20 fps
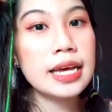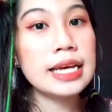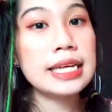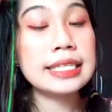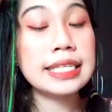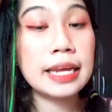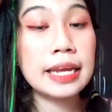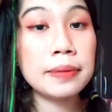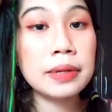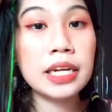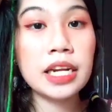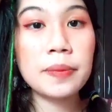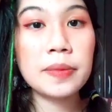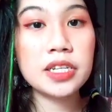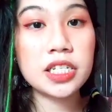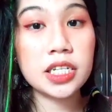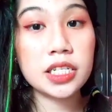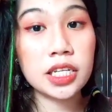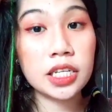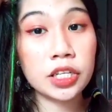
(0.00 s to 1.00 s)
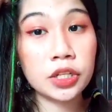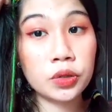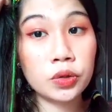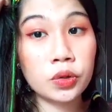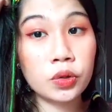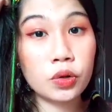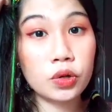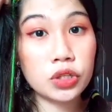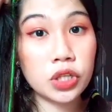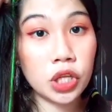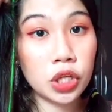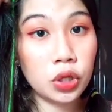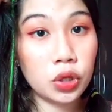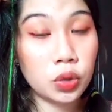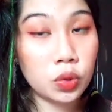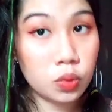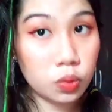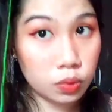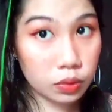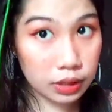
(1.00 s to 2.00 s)
Same na naman siya sa tinuro ko sa inyo
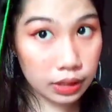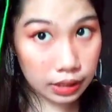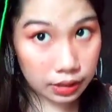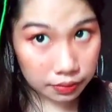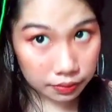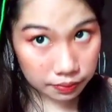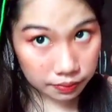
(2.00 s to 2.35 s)
noong una.